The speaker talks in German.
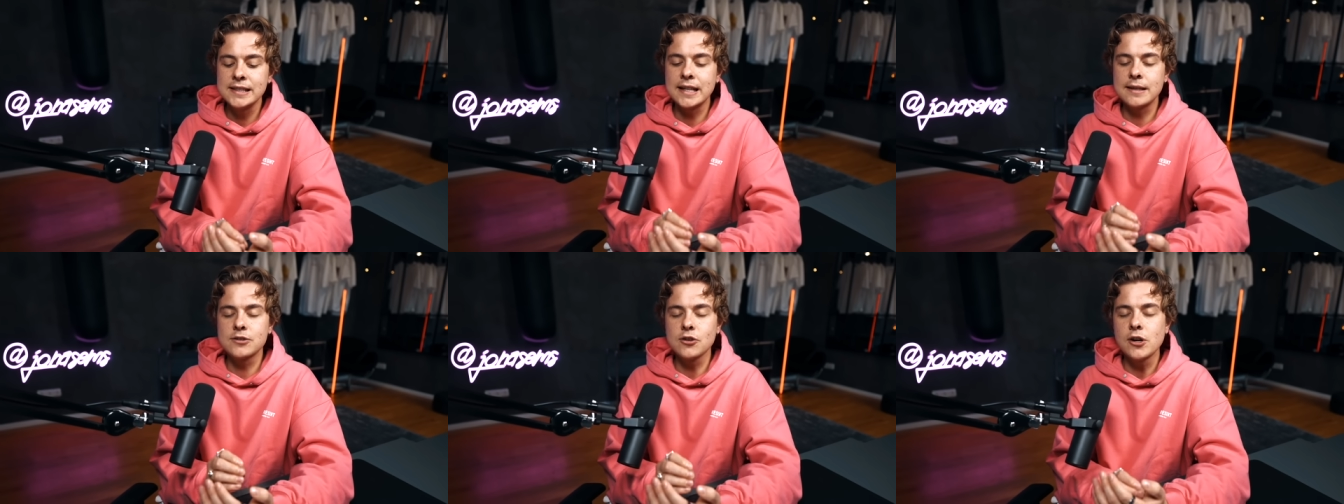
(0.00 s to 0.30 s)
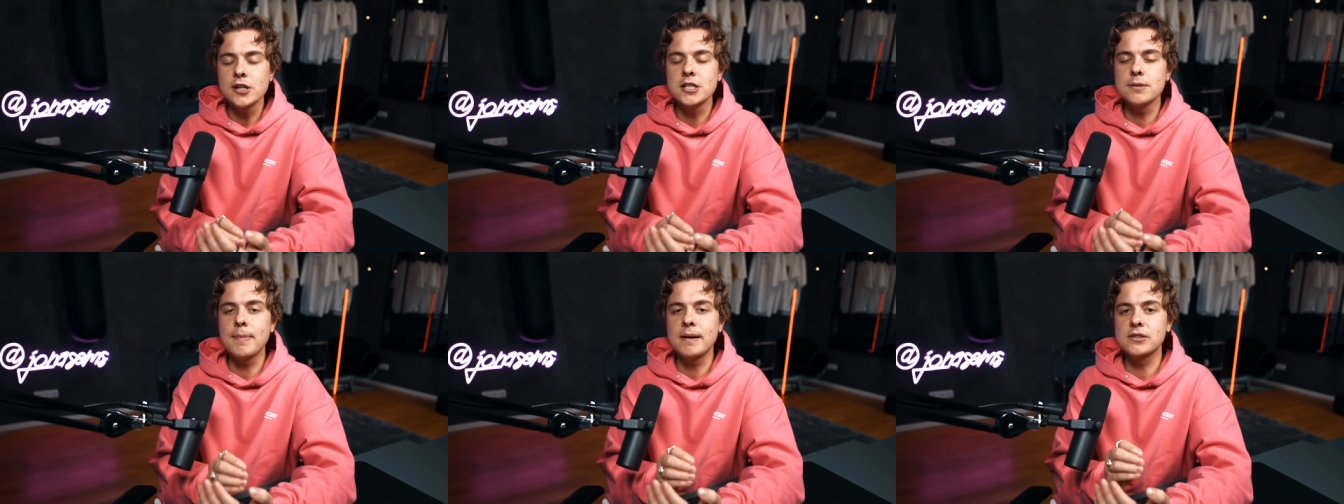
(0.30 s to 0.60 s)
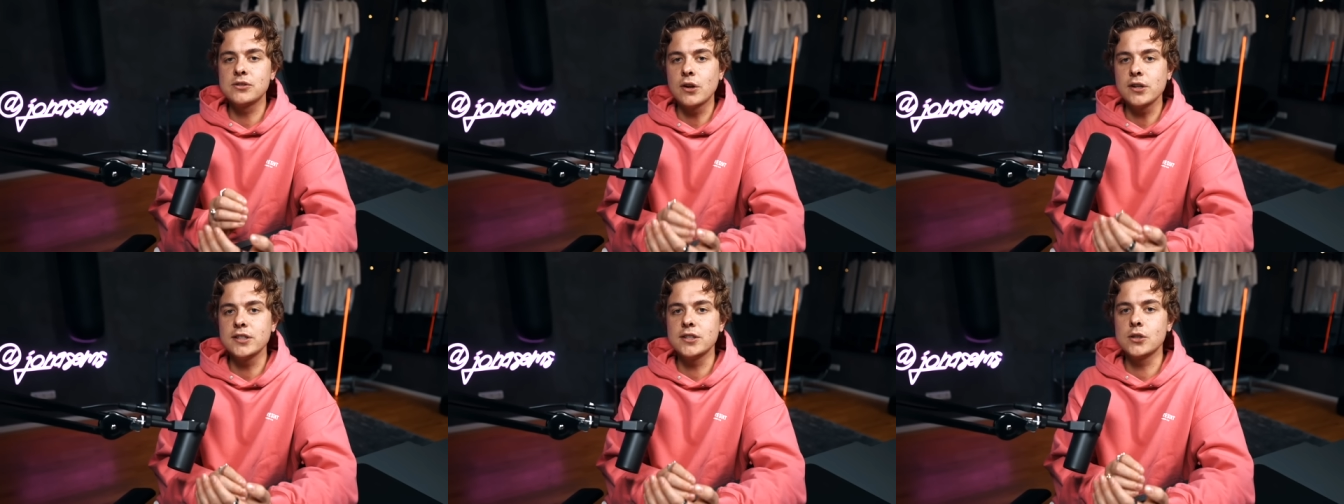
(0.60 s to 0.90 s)
dann sollte man
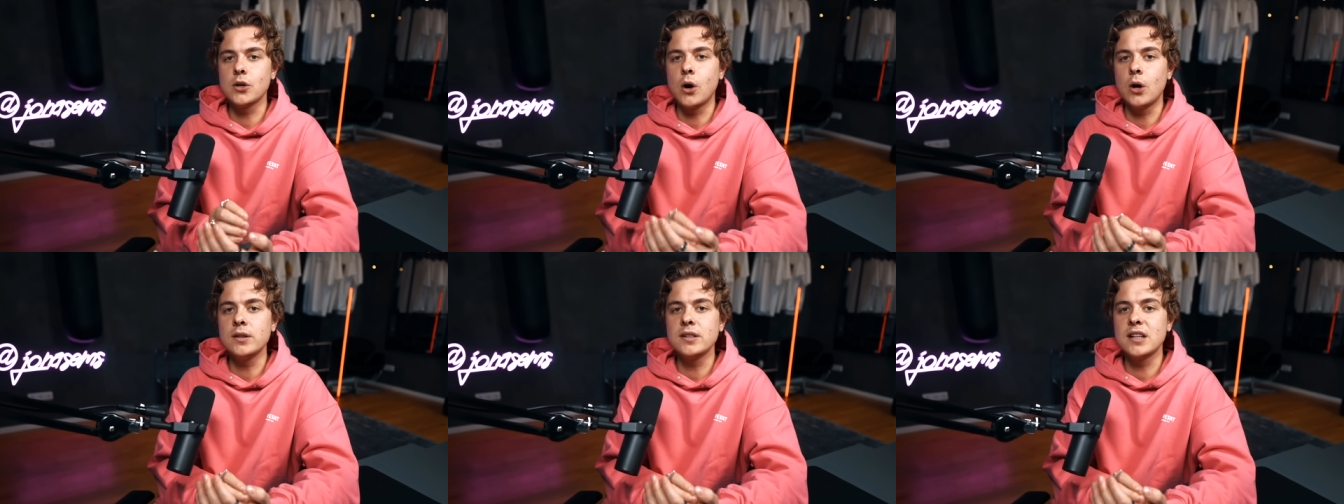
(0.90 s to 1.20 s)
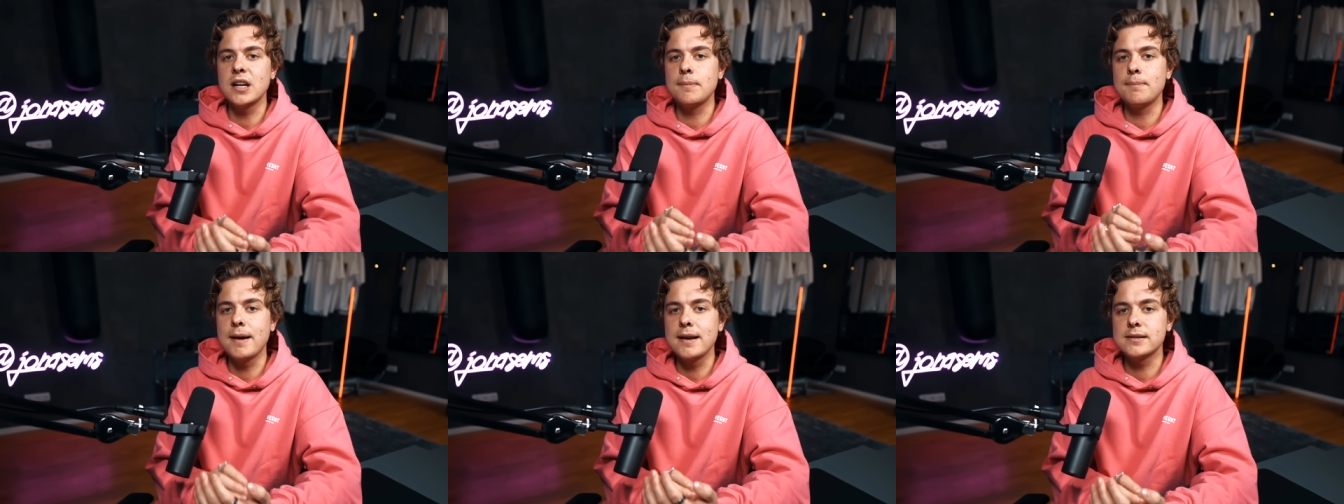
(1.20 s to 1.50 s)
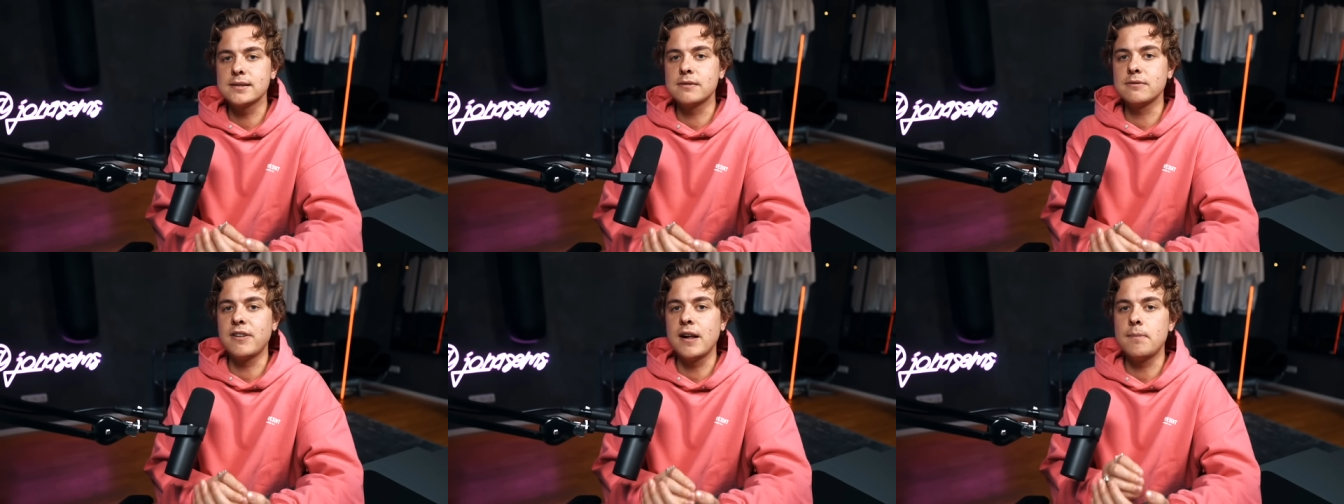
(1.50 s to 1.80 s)
solchen Content Content im
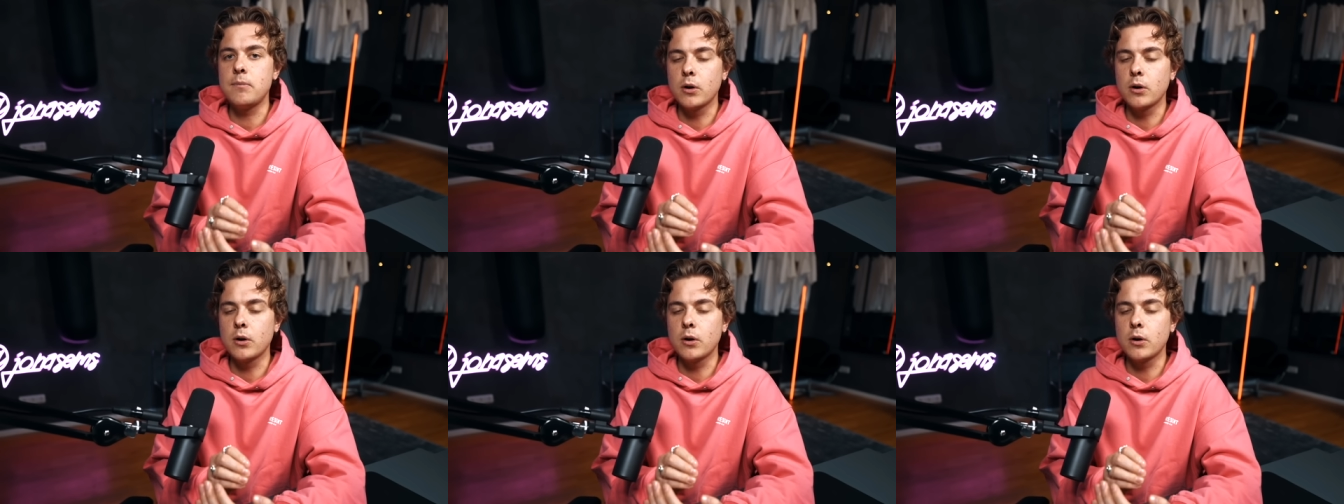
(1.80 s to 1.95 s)
besten Fall